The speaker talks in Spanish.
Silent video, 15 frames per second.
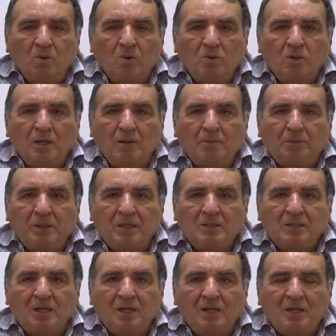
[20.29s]
una
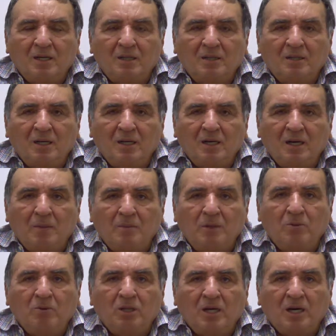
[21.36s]
presea de
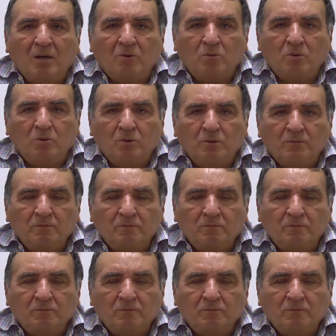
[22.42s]
Amigo de Cancún,